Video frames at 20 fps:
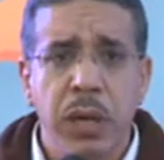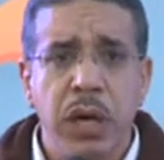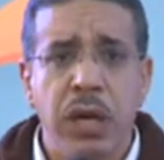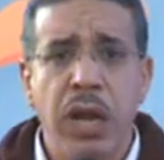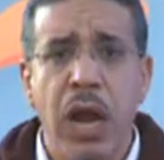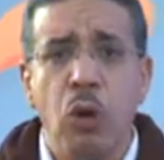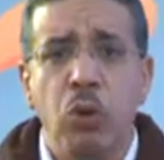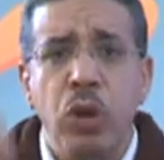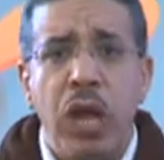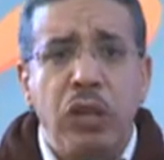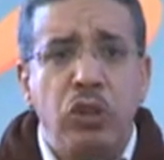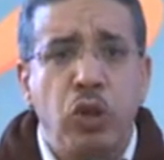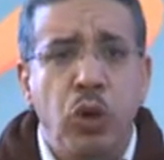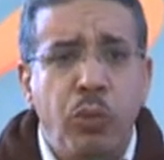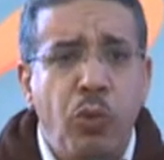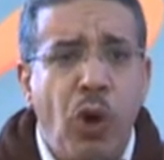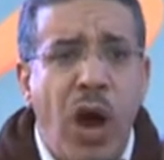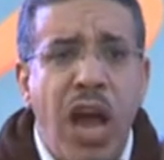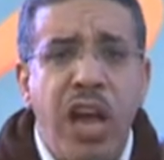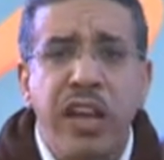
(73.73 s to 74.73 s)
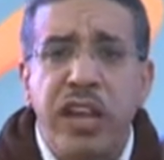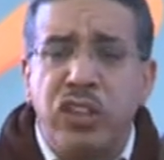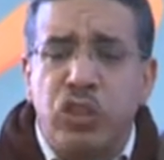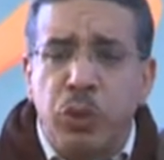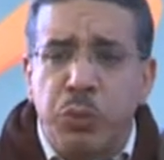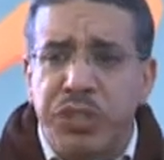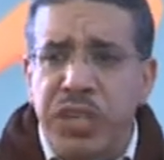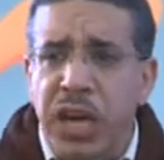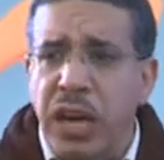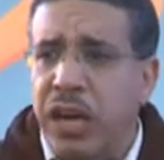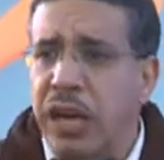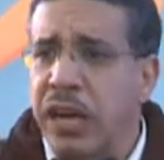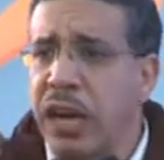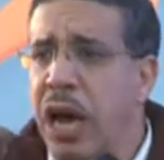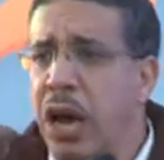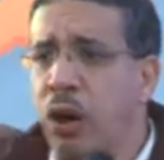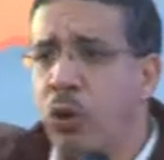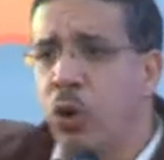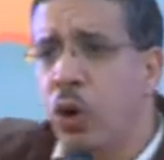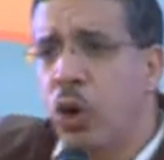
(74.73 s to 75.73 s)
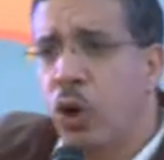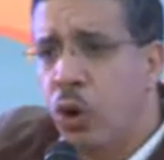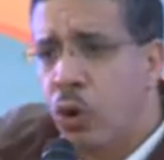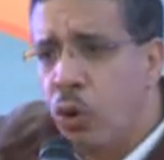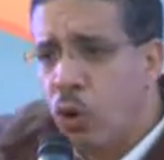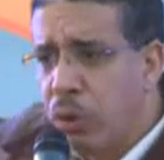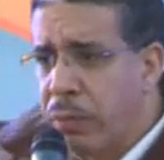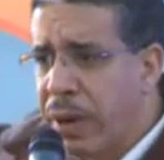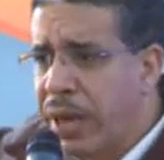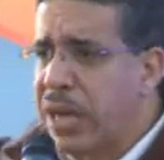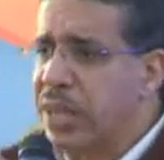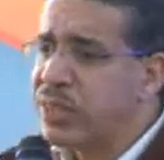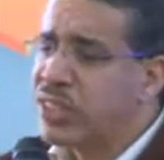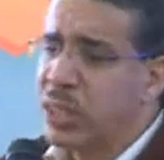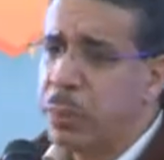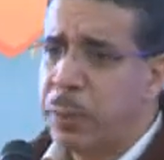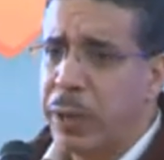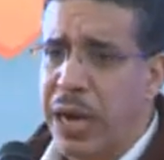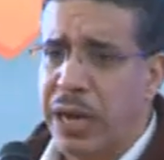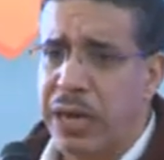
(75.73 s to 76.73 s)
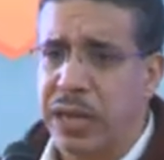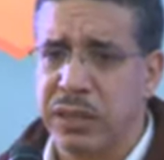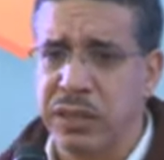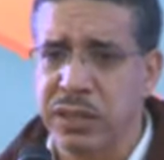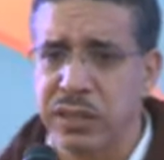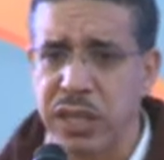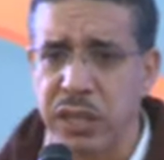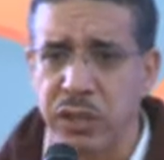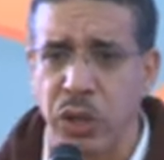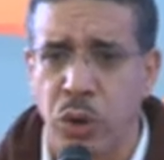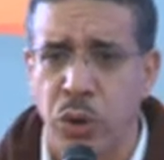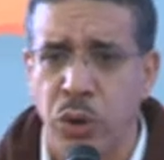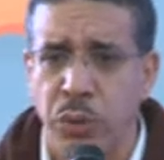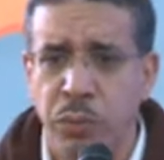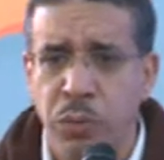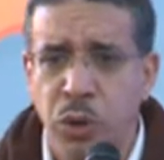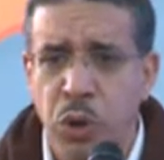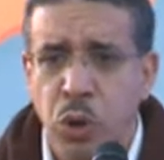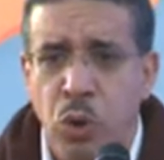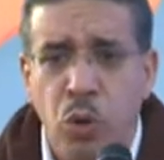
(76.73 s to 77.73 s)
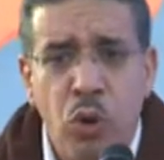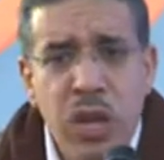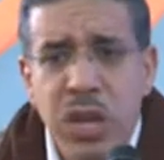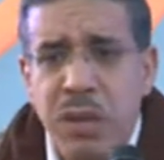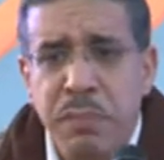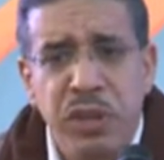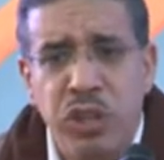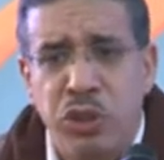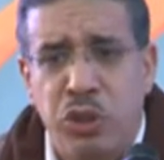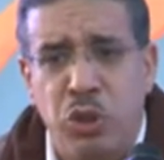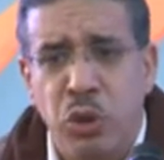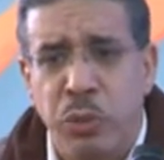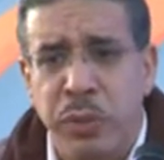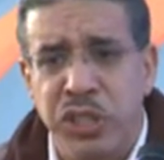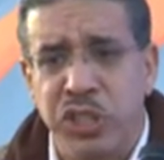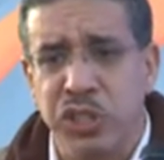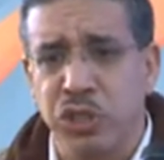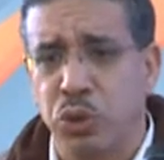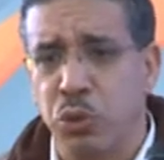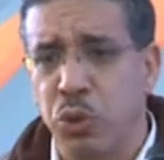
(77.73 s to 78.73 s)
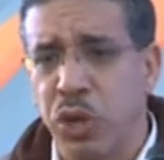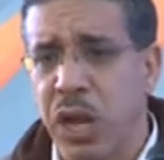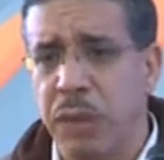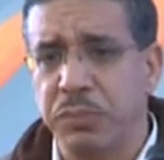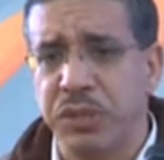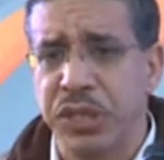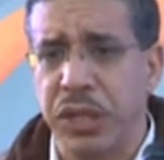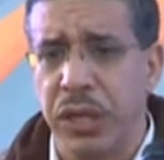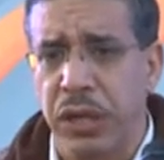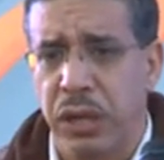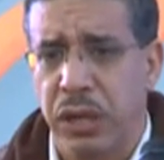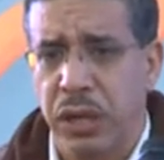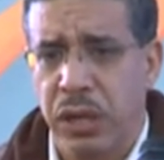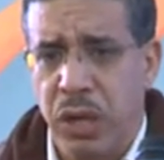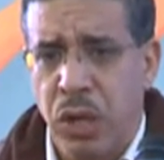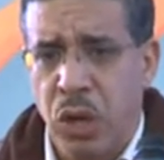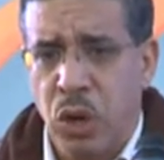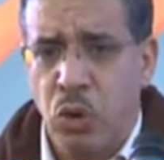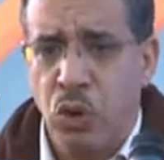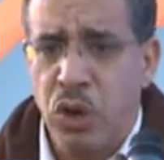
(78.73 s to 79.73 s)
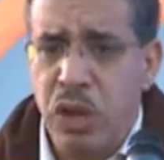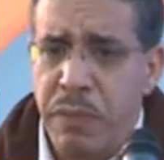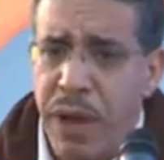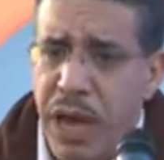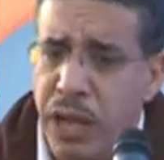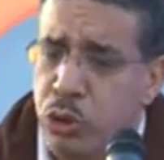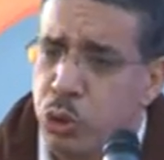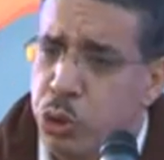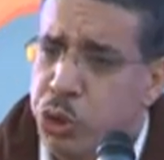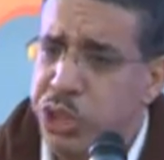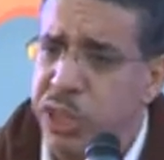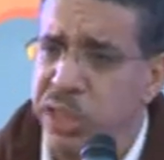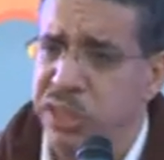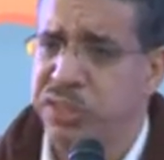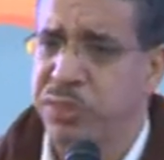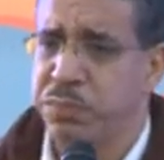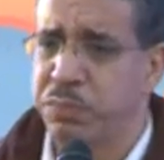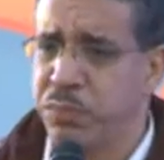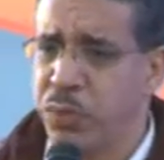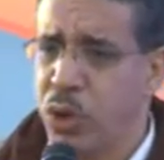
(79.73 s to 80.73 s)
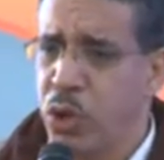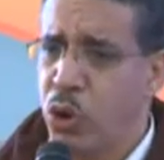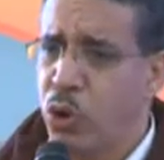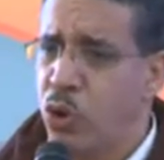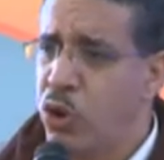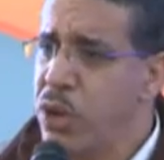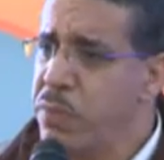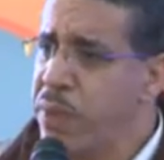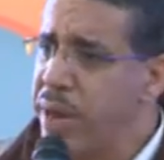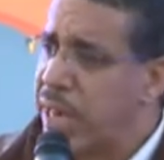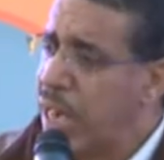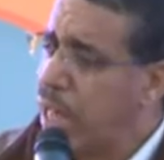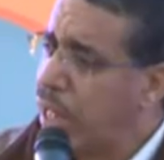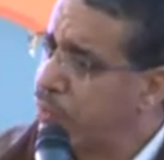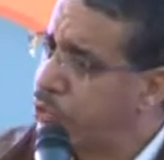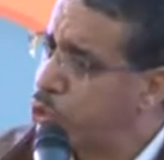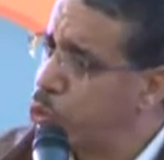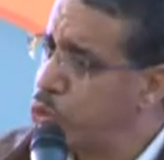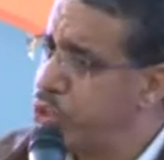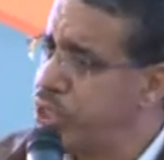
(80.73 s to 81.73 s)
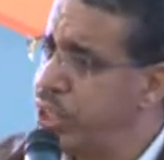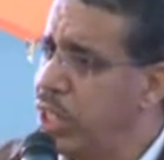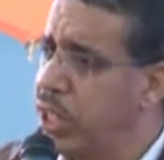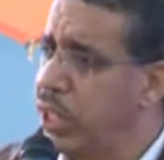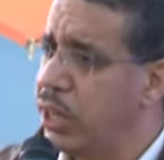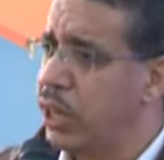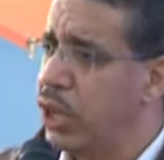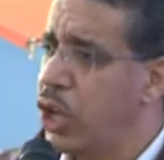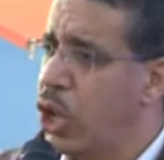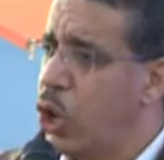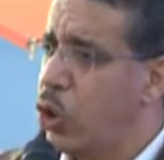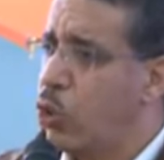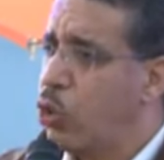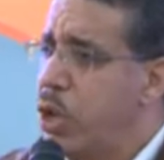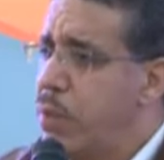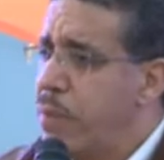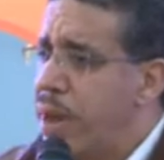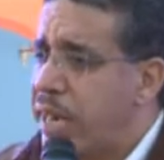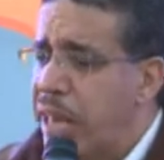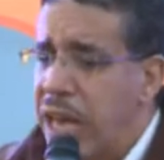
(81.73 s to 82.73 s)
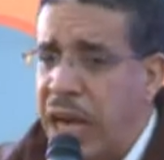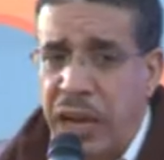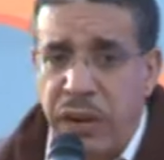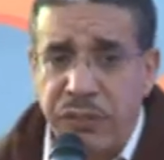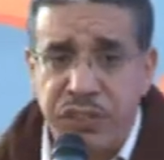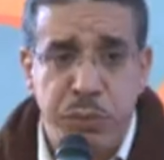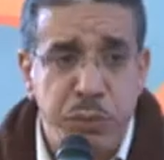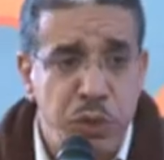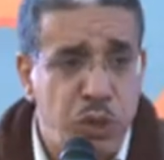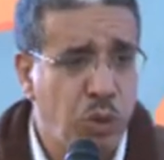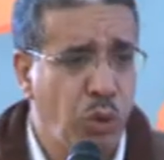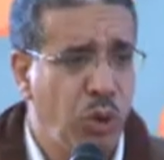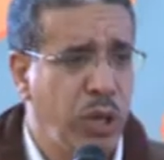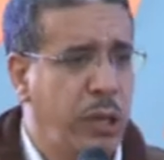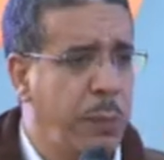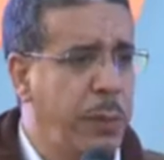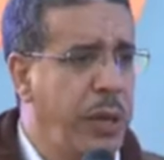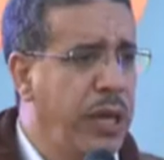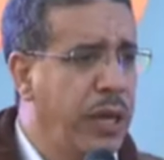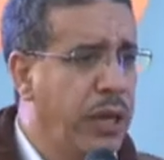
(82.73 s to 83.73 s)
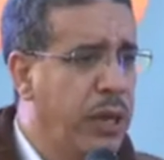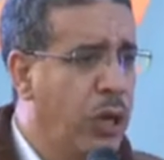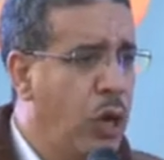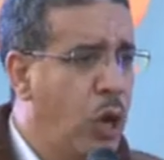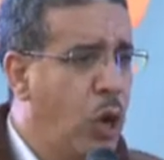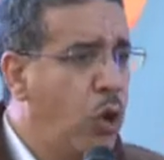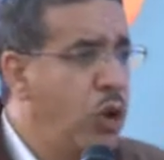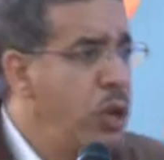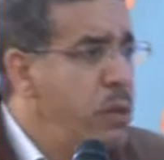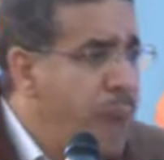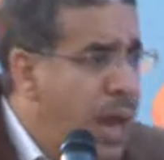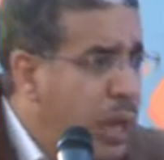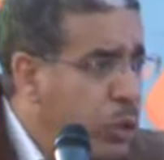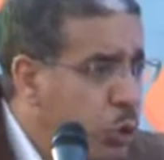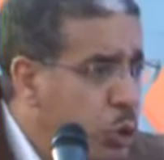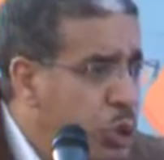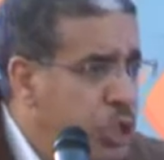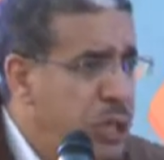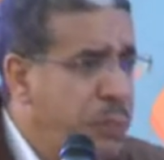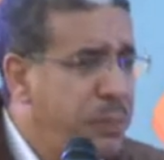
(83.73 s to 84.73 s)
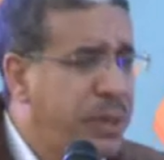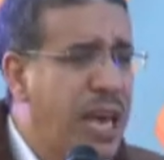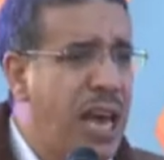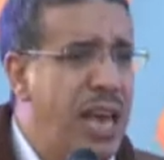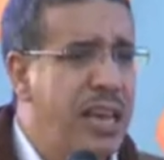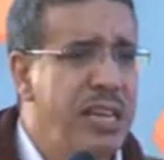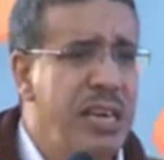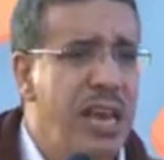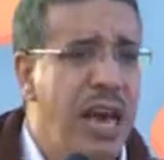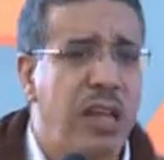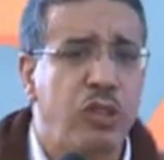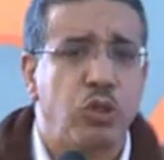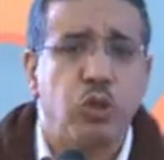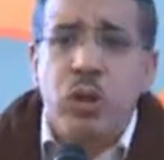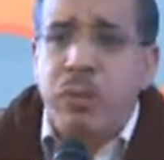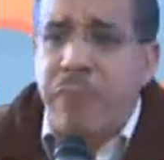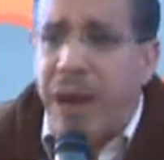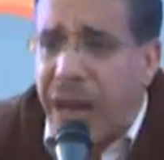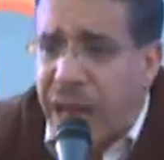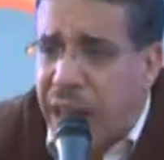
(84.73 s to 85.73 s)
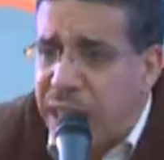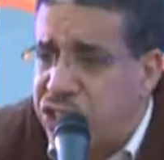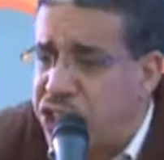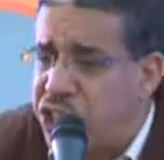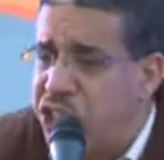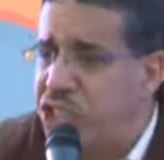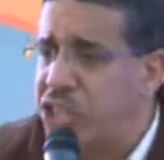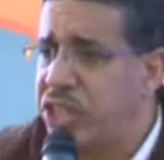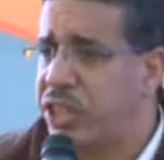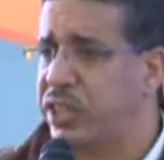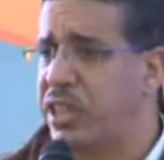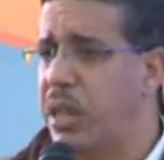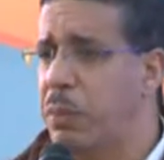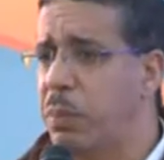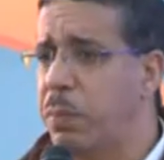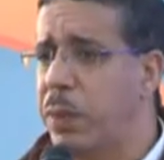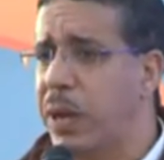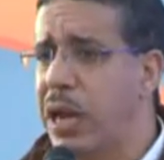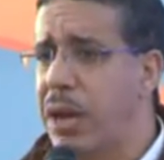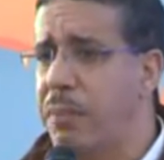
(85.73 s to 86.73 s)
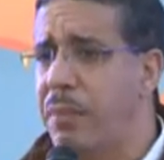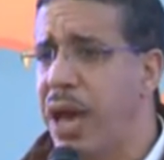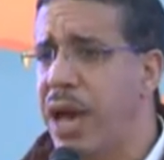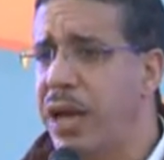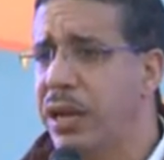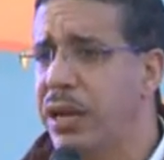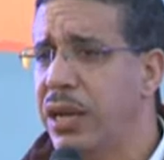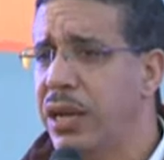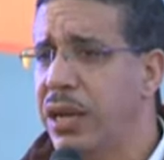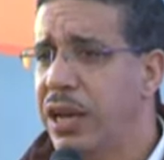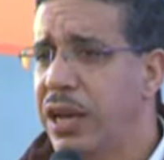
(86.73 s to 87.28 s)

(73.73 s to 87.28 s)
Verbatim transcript: راه ولادهم وعائلتهم تيقراو والمناصب راه كتنتظرهم واللي ميدو ماشي طويله مسكين واللي ما عندوش حزب واللي ما كيعرفش وزير واللي ما كيعرفش مسؤول كبير واللي ما عندوش امكانيات واللي ما قادش يجي قدام البرلمان